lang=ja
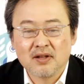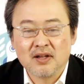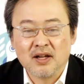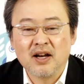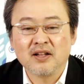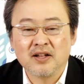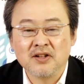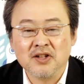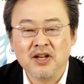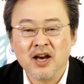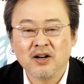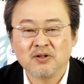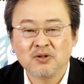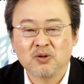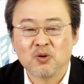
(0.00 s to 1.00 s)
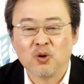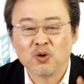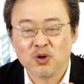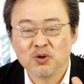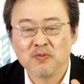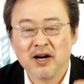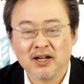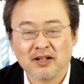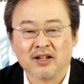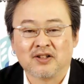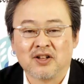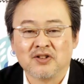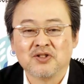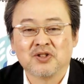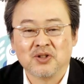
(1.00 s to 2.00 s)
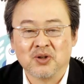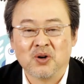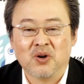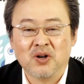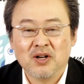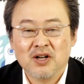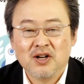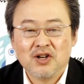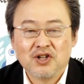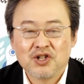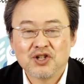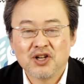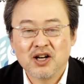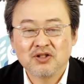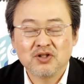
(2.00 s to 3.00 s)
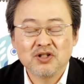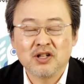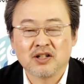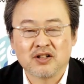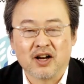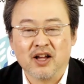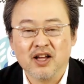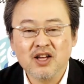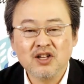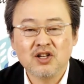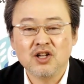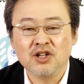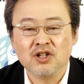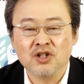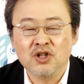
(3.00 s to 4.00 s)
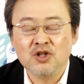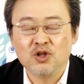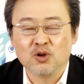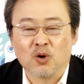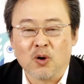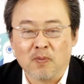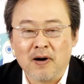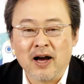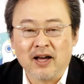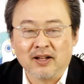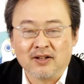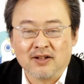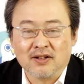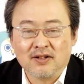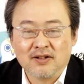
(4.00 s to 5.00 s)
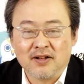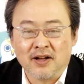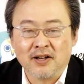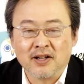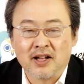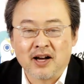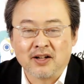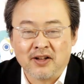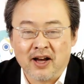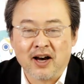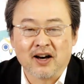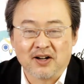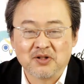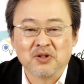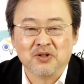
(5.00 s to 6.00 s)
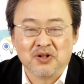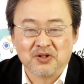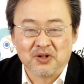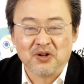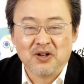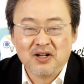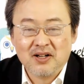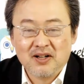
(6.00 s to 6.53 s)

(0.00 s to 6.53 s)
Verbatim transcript: 入れて250万円だったんですけど4月になったら一気に25万円電気代が値上がりするんですよ。